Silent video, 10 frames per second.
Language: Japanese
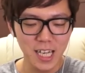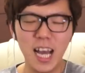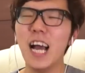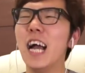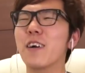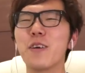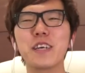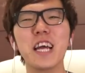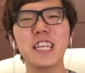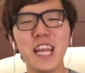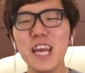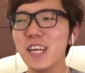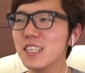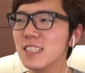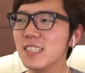ああこれくらいだね。
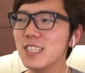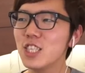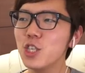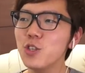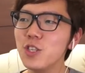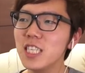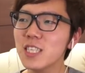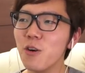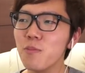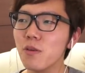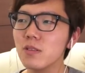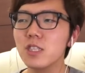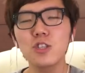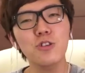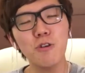じゅういちコンボ、
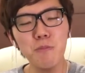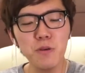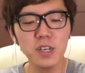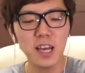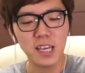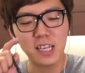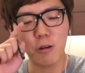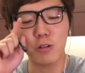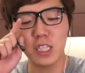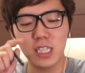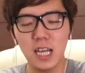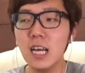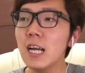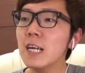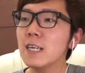じゅうコンボぐらい来てほしい
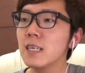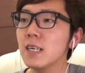な。